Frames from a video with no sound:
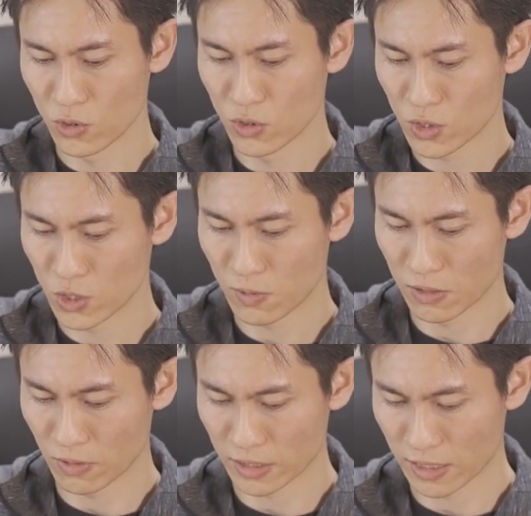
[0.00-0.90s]
YouTuber
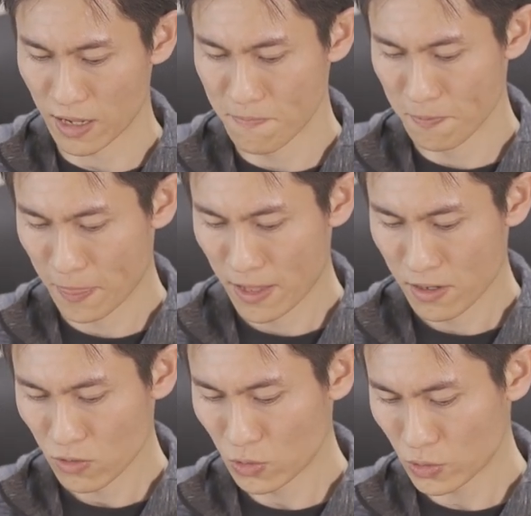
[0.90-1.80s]
の方、
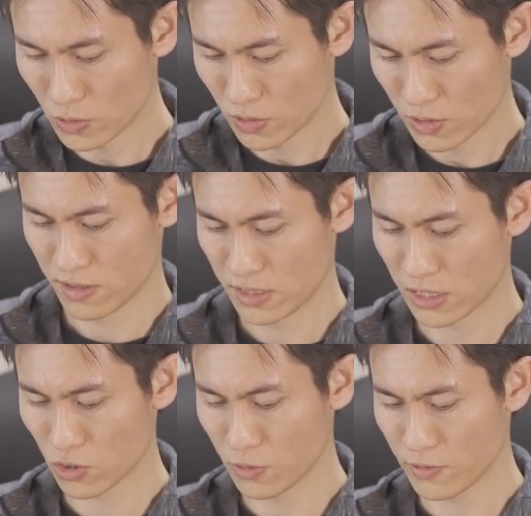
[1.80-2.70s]
この
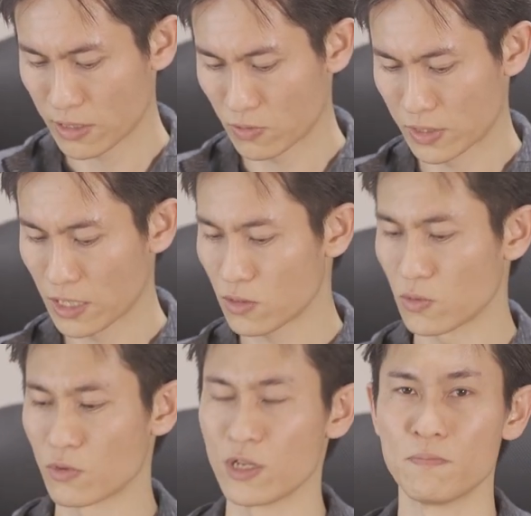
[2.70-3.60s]
ZV-1 とセット
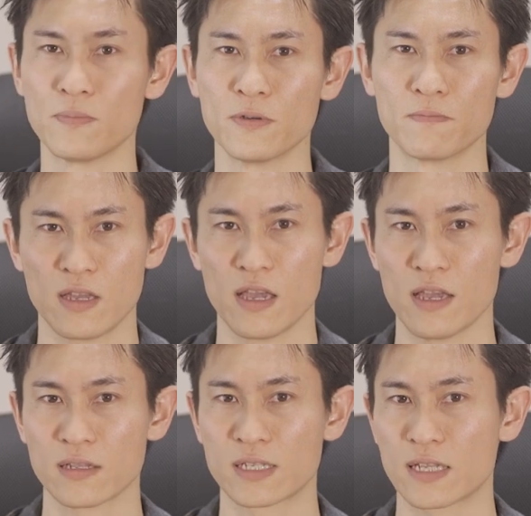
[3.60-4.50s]
のグリップ、
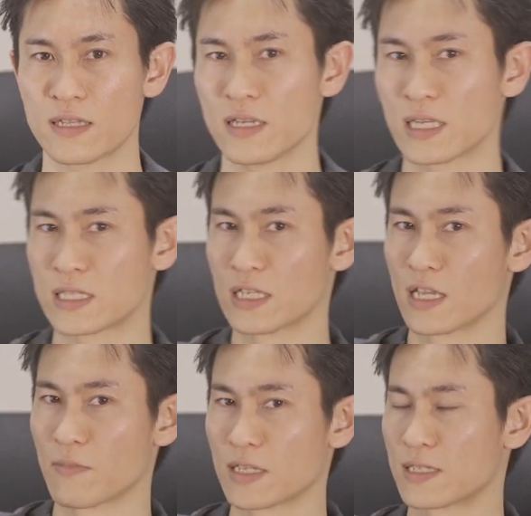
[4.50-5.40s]
使って撮影し
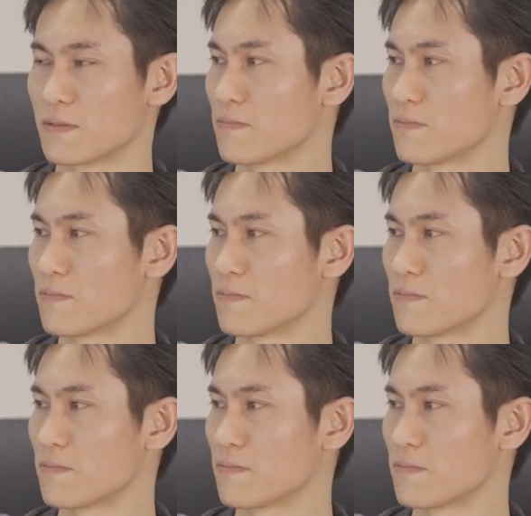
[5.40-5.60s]
ています。